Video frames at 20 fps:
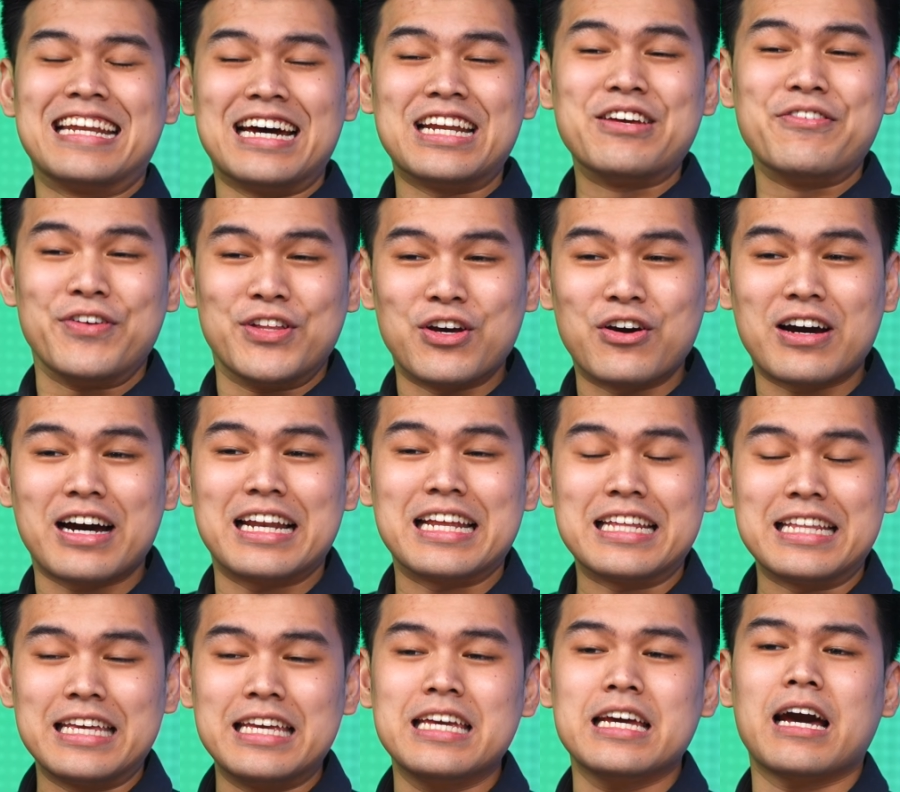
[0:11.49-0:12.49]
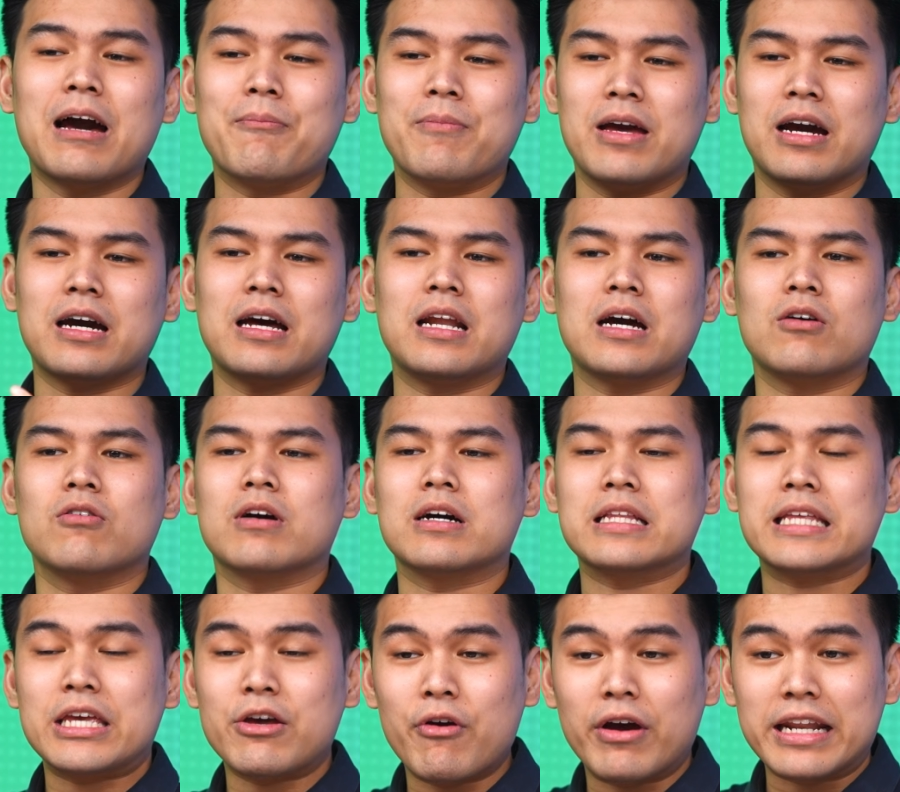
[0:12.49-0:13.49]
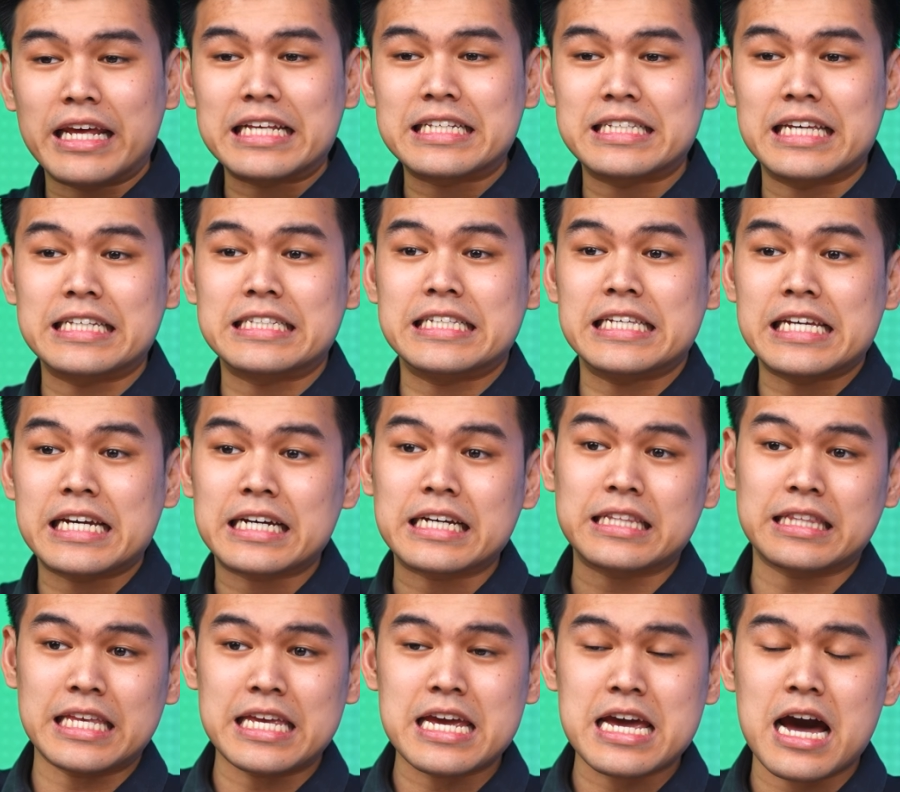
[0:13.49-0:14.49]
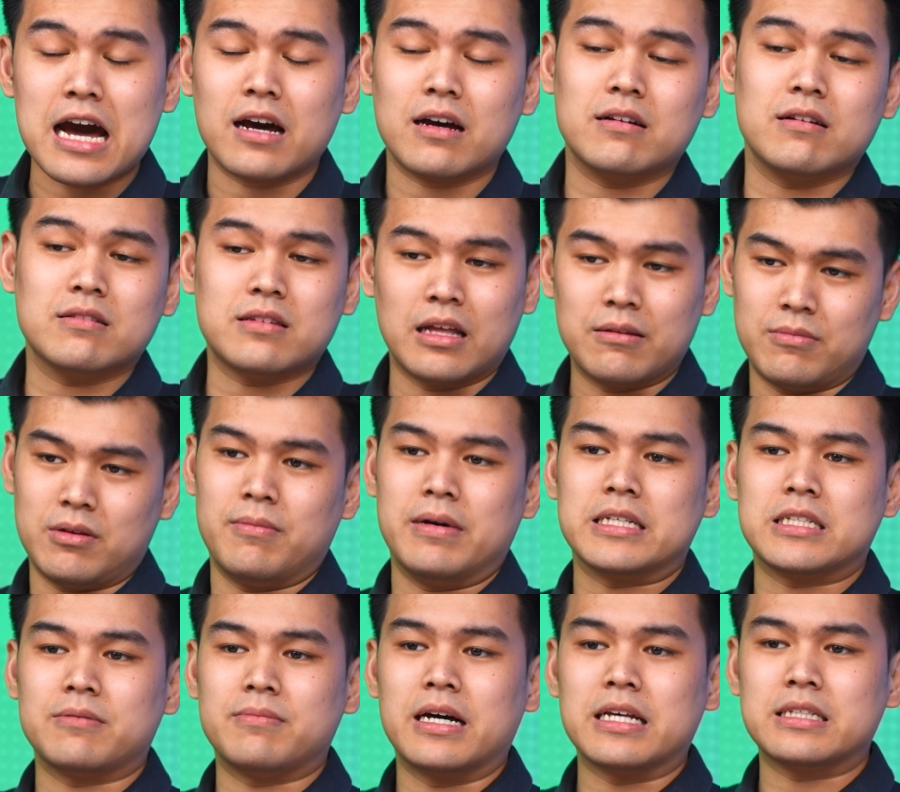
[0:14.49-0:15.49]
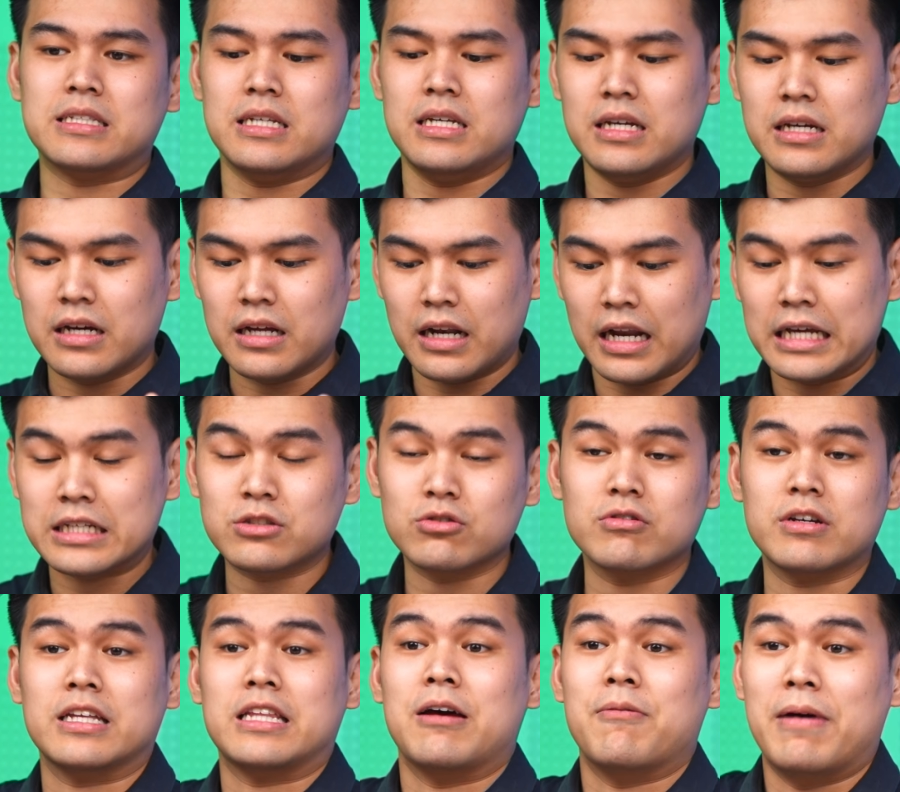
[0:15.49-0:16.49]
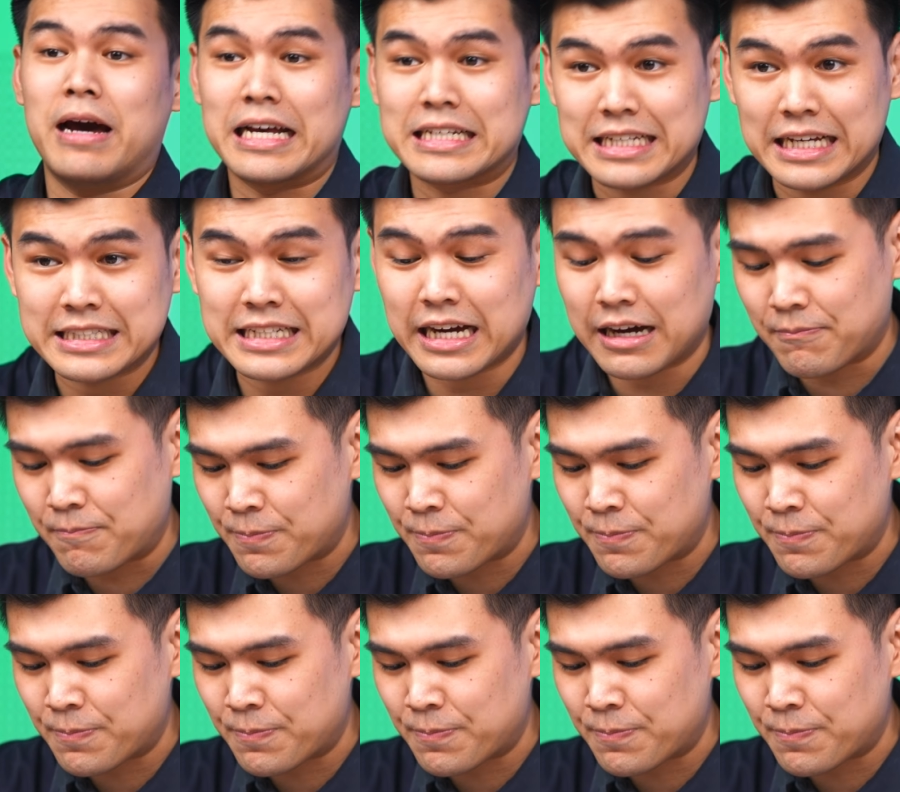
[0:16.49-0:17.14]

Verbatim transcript: nah di video kali ini kami akan lakukan Q&A sesi ketiga. Tanpa basa-basi, langsung kita bahas aja.